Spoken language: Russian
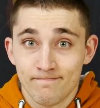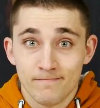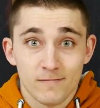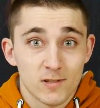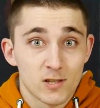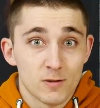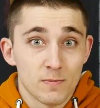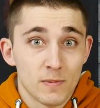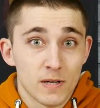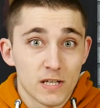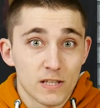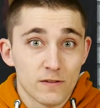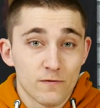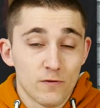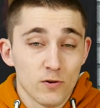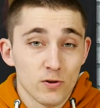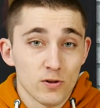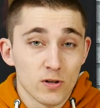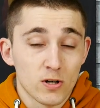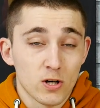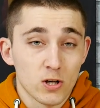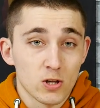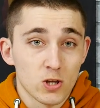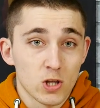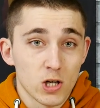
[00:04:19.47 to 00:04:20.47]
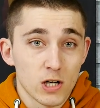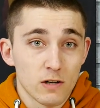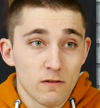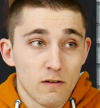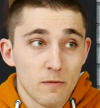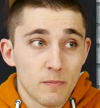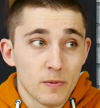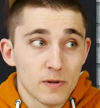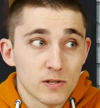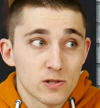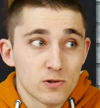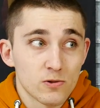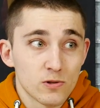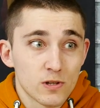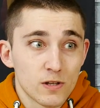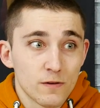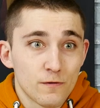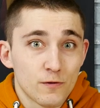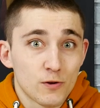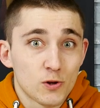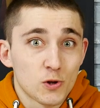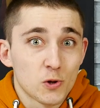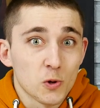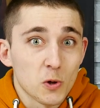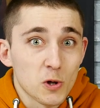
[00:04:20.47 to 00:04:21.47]
Смартфон, у которого, по сути,
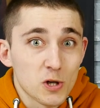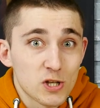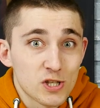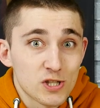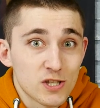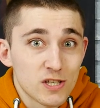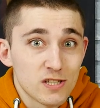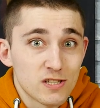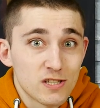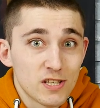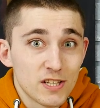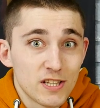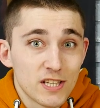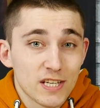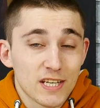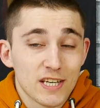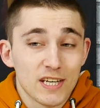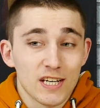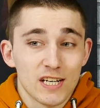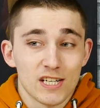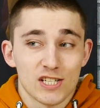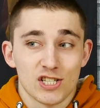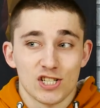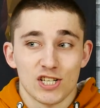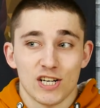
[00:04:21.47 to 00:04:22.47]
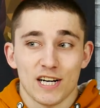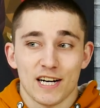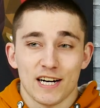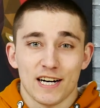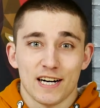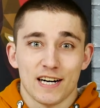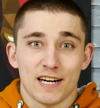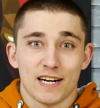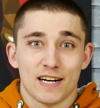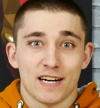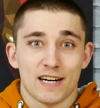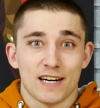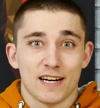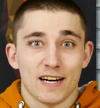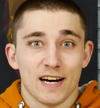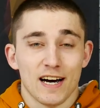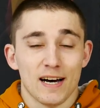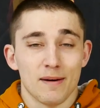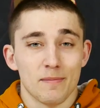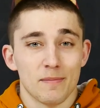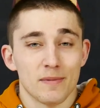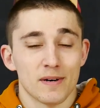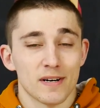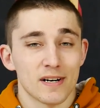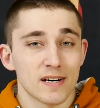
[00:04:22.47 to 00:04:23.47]
в точности такие же
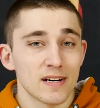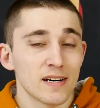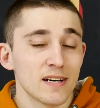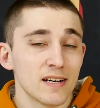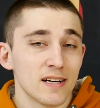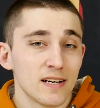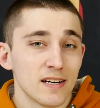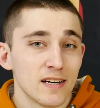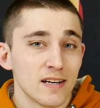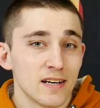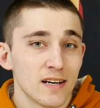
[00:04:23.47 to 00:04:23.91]
камеры,